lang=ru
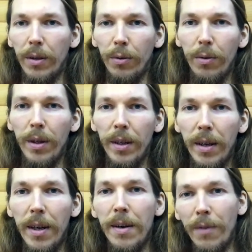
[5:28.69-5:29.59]
но и
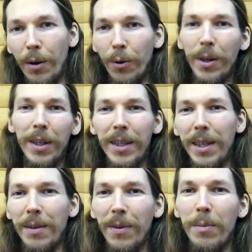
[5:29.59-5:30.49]
вокруг
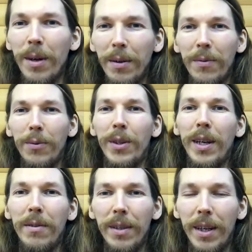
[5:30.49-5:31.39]
этих выборов устраивать